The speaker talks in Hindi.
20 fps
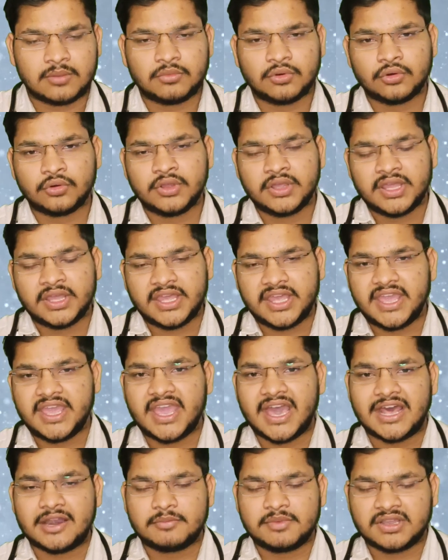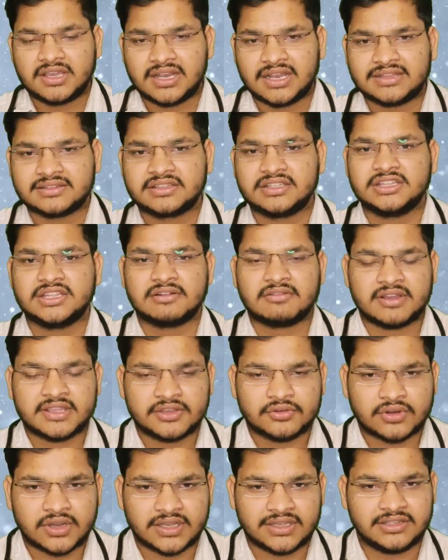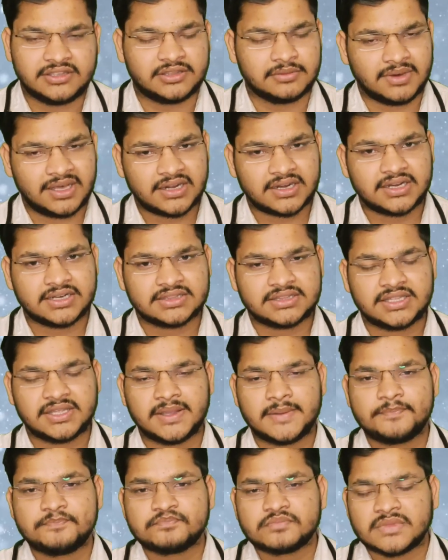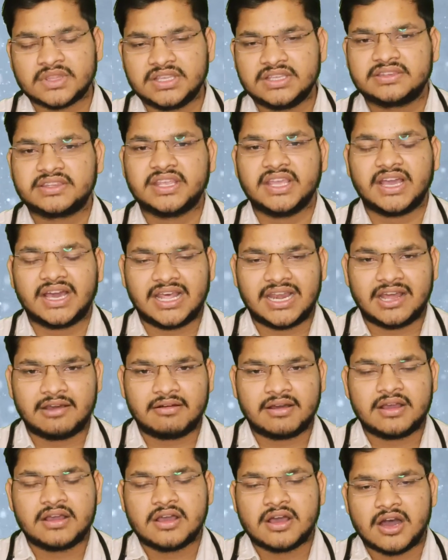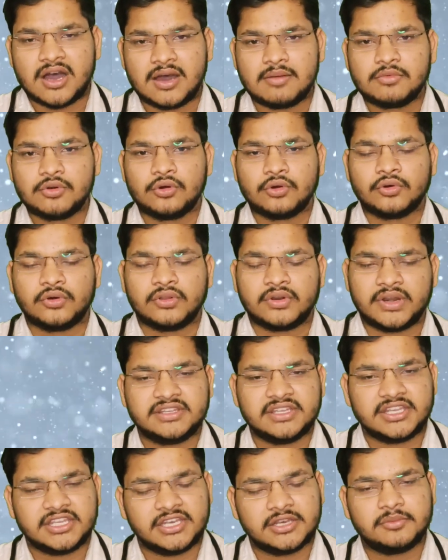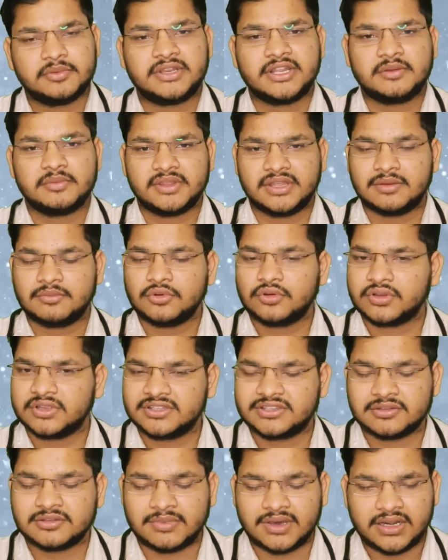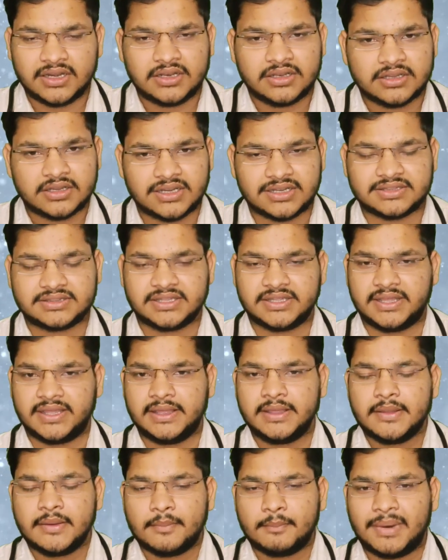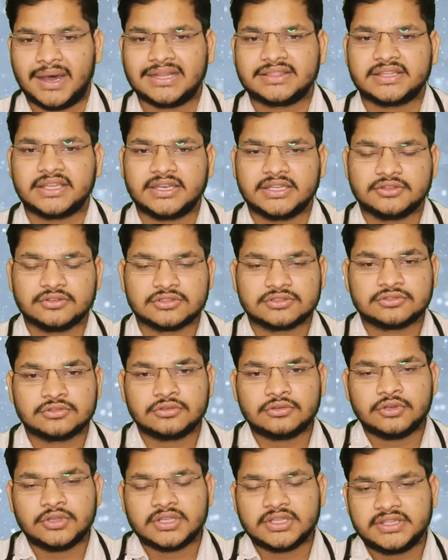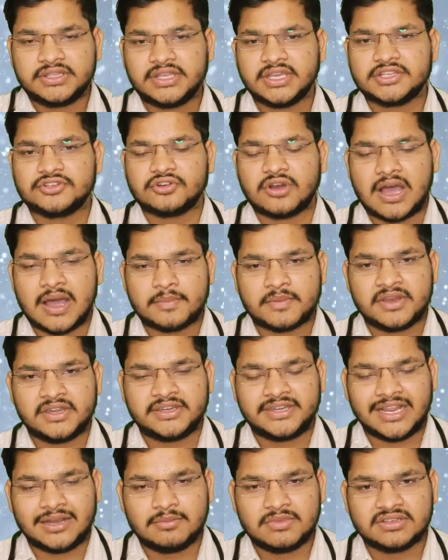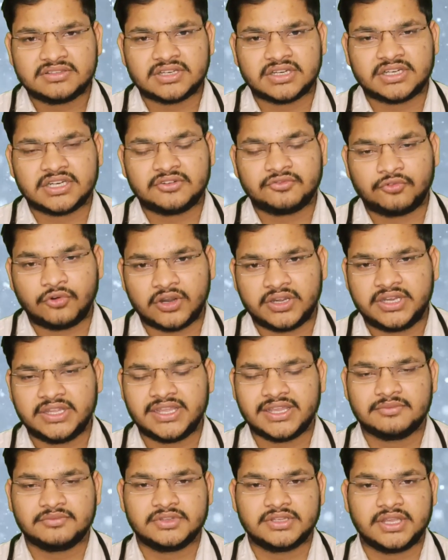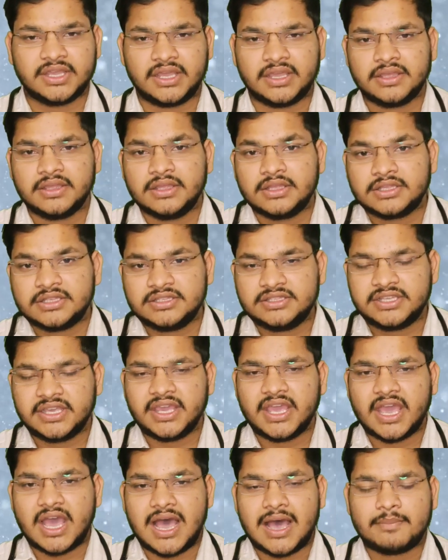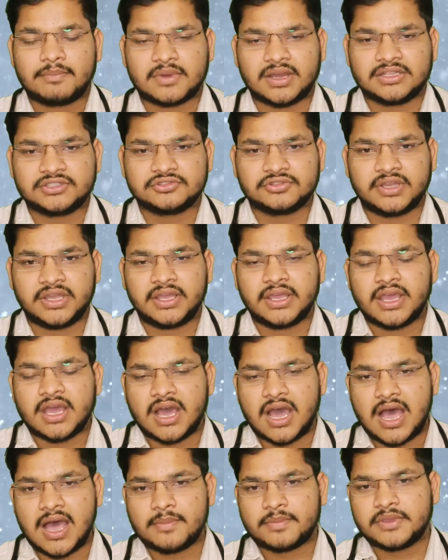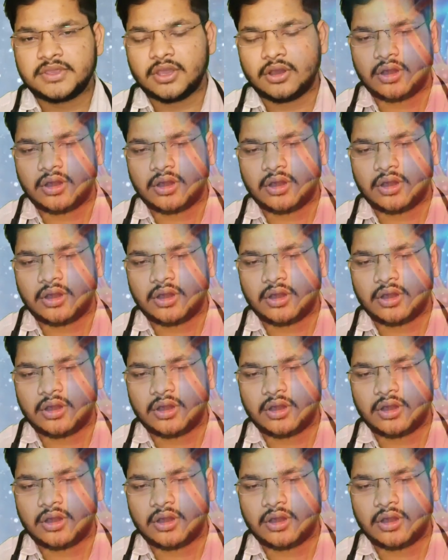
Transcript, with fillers: हम लोग ए क्लास की दवाइयों का इस्तेमाल करते हैं इसके अलावा हम लोग सी इनिविटर भी हम लोग इस्तेमाल करते हैं बात करें दोस्तों ये जो आपकी टेलमी सर्टन फोर्टी एम है ये आपका जो है आपकी